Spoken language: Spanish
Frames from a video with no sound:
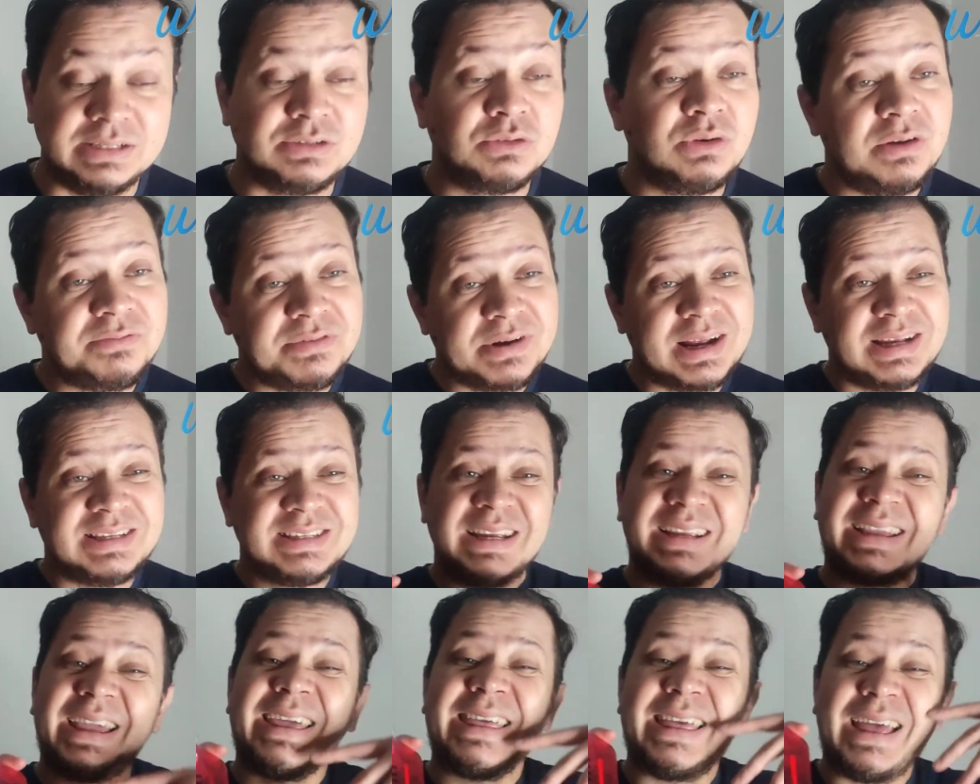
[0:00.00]
Es una
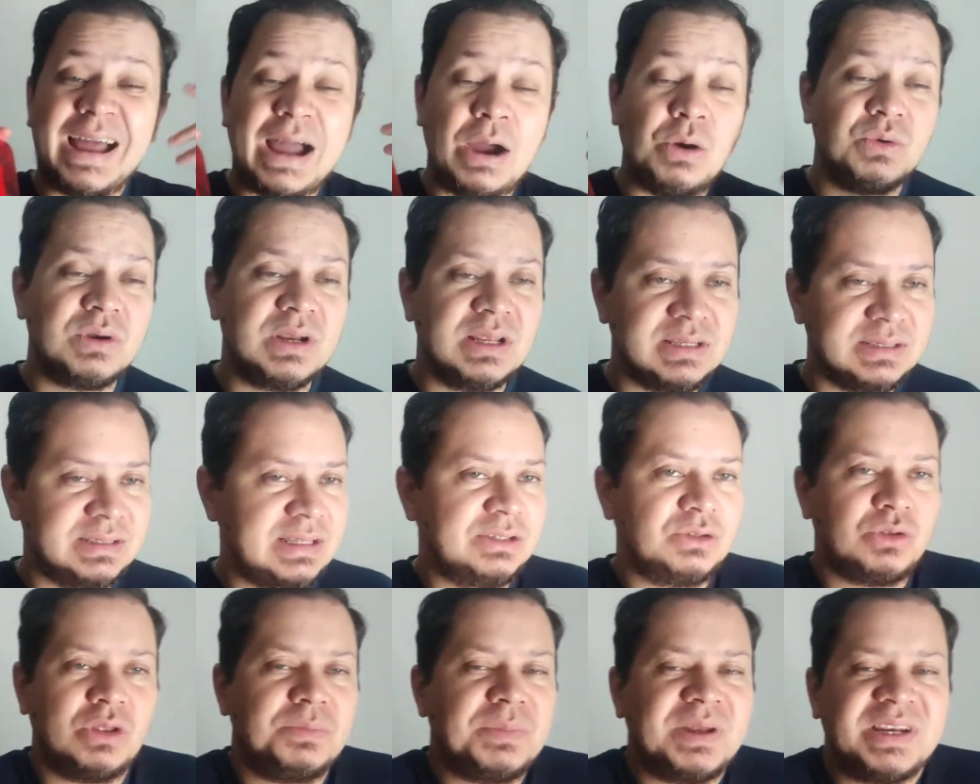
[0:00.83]
fragancia que a una, de
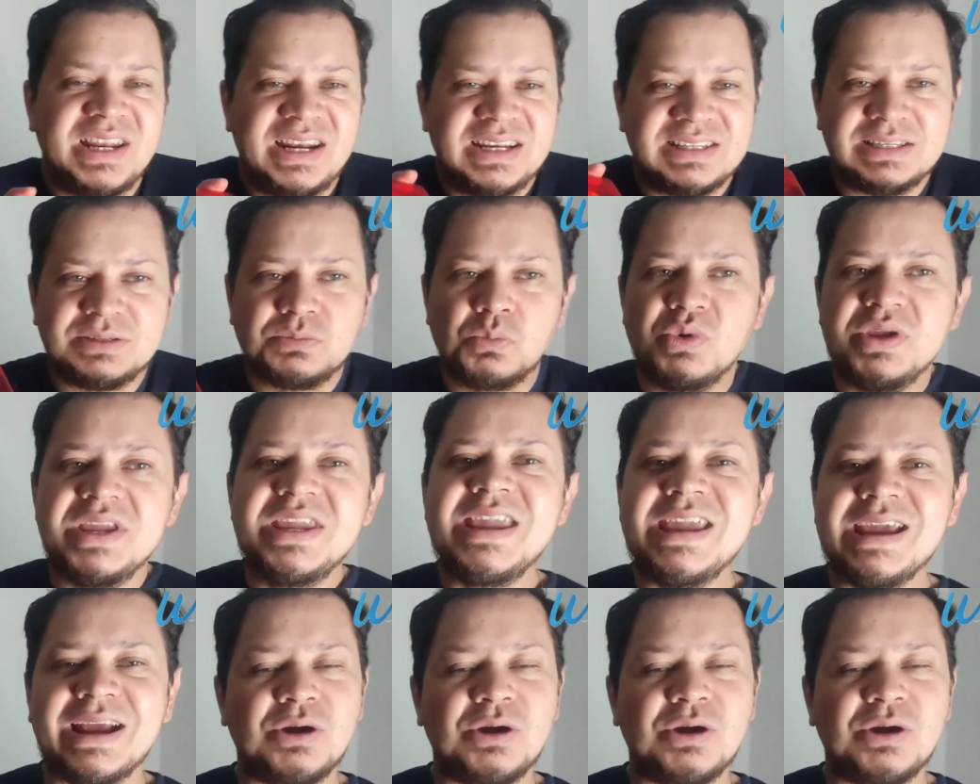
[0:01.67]
todas maneras es muy